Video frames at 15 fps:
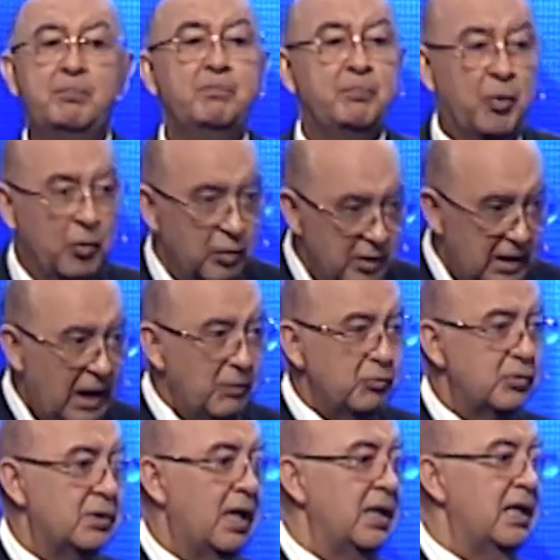por
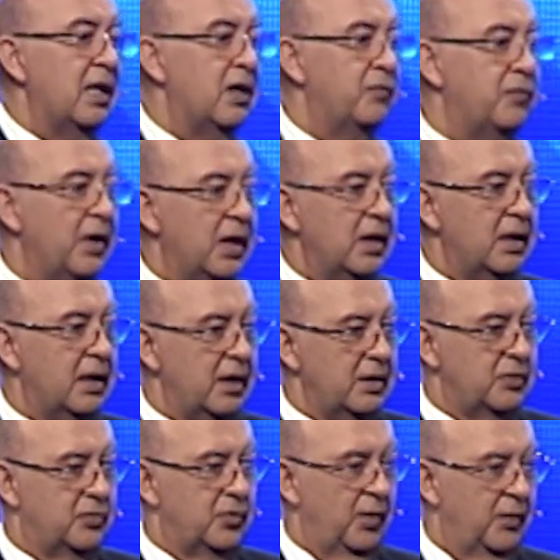causa de la fe en
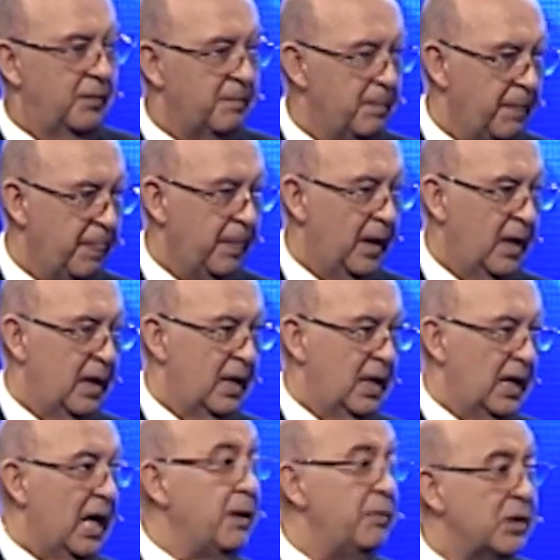Cristo.
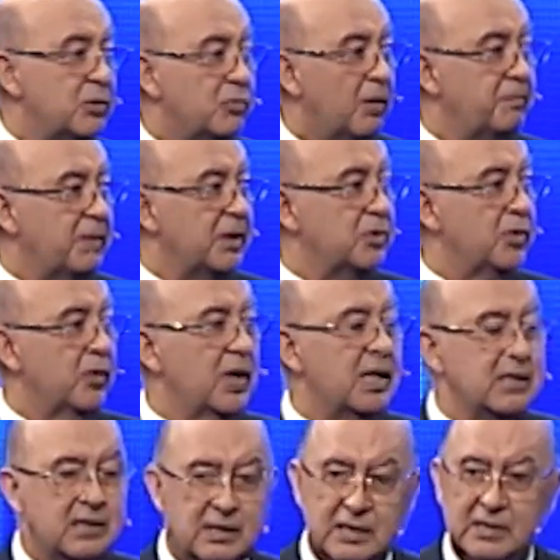He visto a
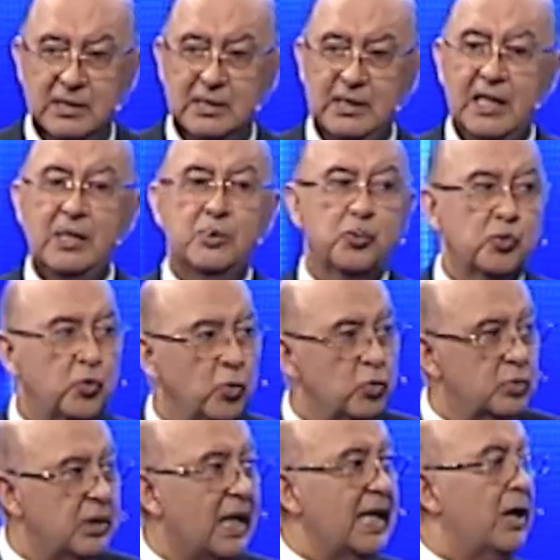personas
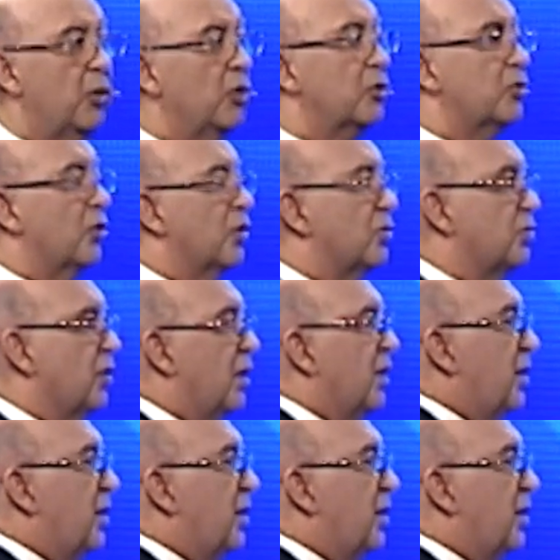insultar a otros